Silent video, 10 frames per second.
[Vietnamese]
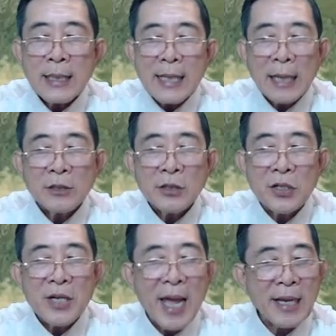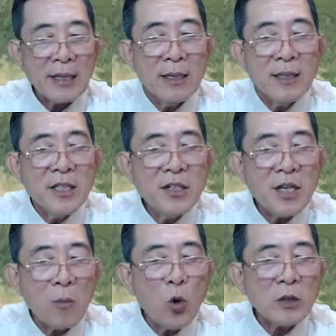Cảnh tượng này như
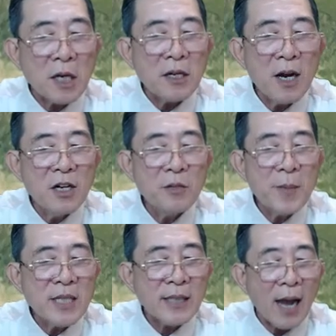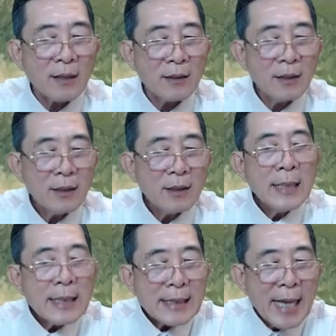là muốn từ hư biến thật.
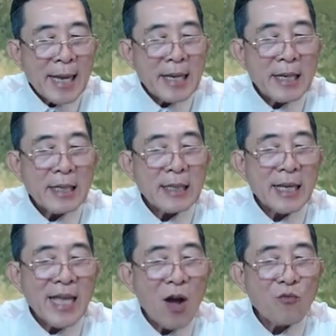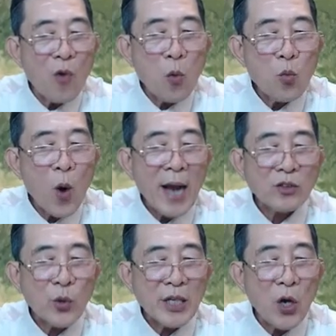Đây là giao phục hoàng
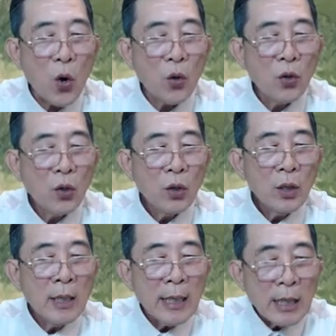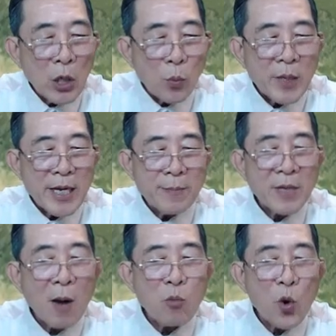tuyền đồ. Lục Khiêm
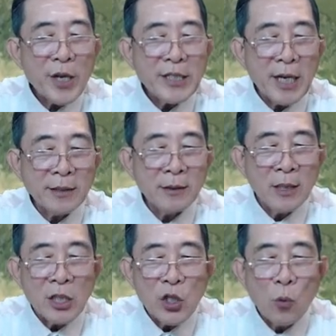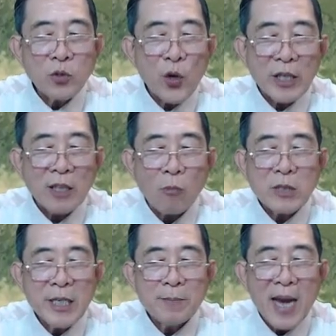không quấy định dùng truyền thống
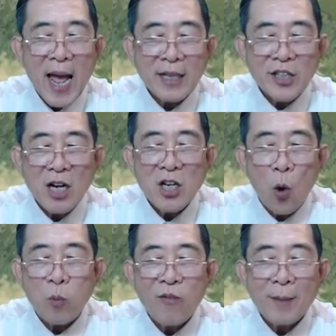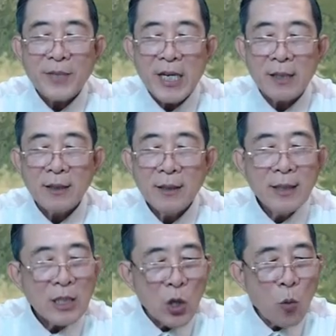diêm la trấn ngục pháp dực,
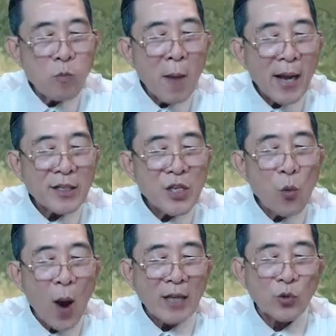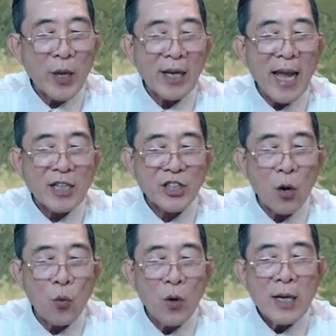gút mắt với hoàng tuyền càng
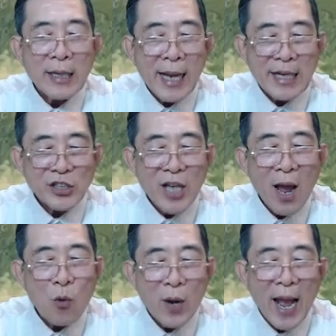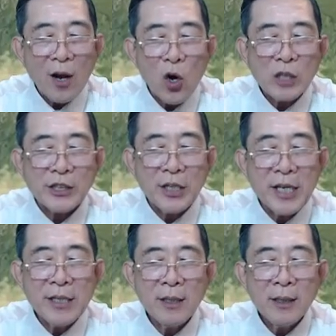sâu, ngày sau càng khó xử
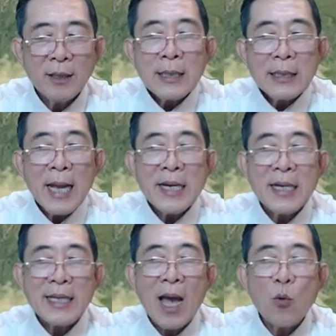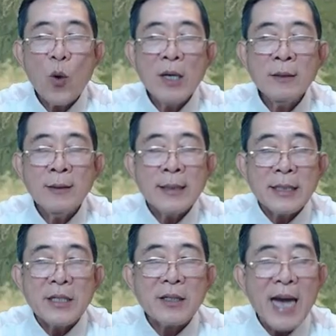lý, đây là giáo huấn
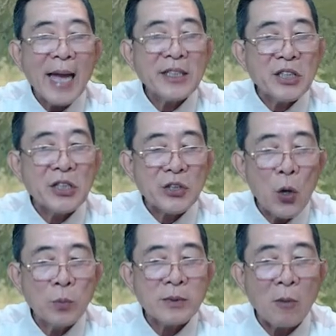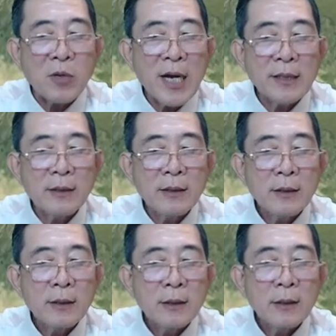được Đại Từ Tôn tổng kết.
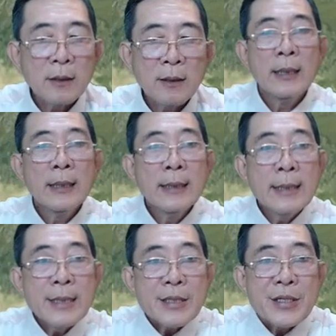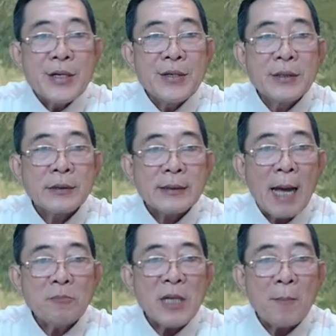Chương
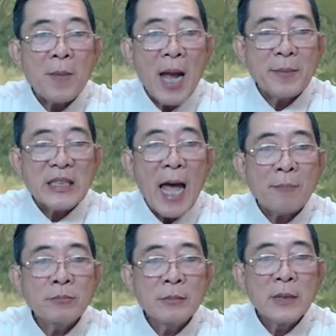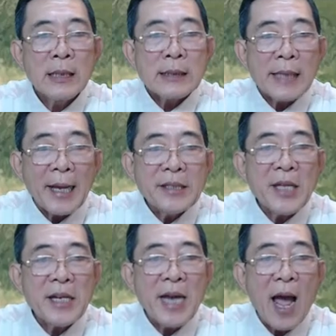828 Thấy
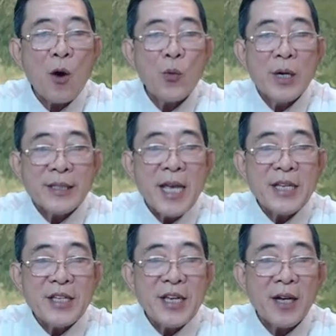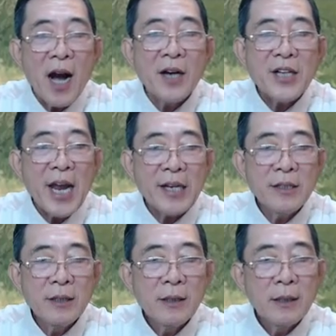thế nào về việc ở rễ
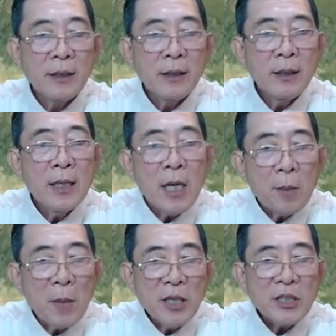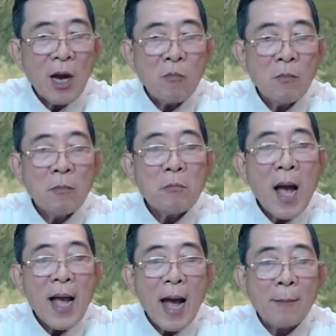Bên trong
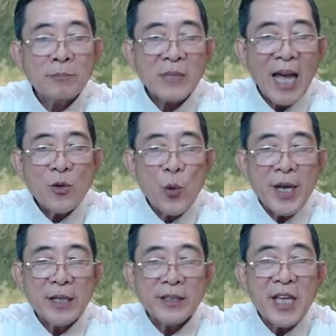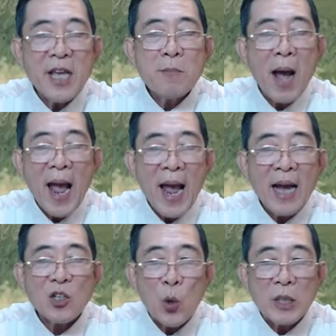bắt âm Thái Quyền chế ma
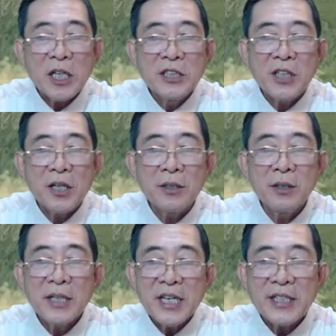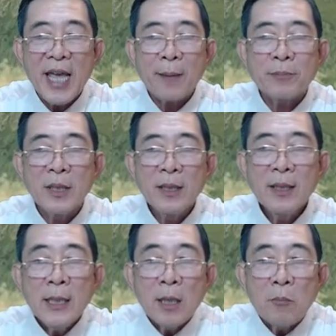hát luật linh thư ghi chép
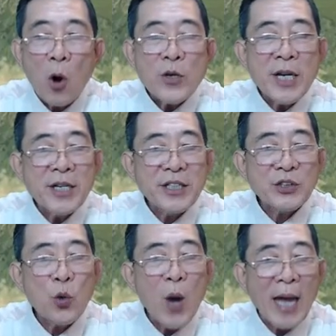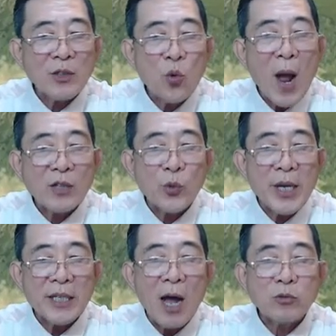Mỗi người tu hành hoàn
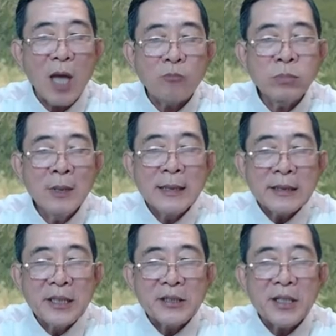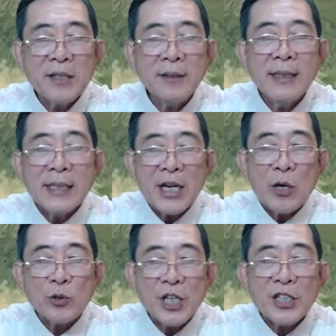tuyền đạo thống, tin tức
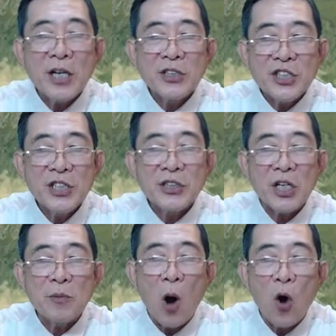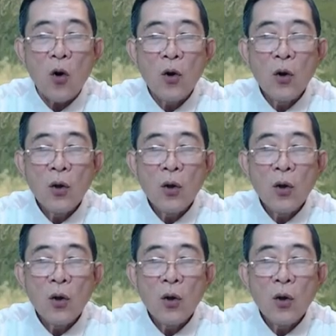đều sẽ trên sinh tử bộ.